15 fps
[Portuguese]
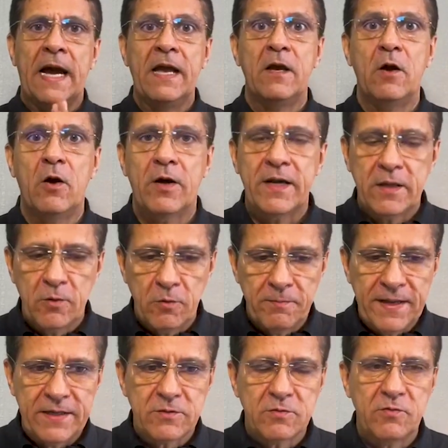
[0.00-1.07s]
Aí a hora que o
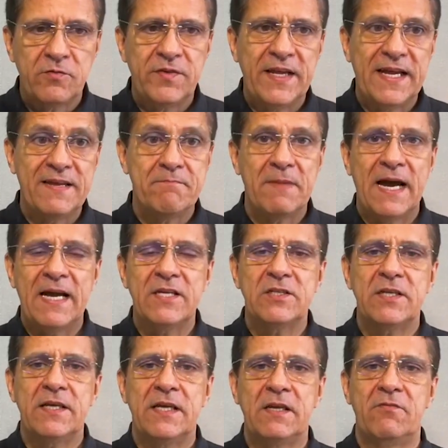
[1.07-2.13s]
médico vê a
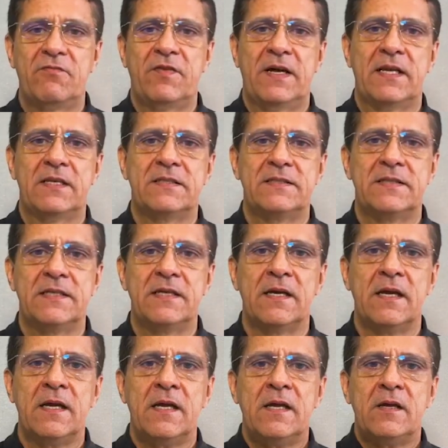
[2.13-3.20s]
imagem, ele fala assim: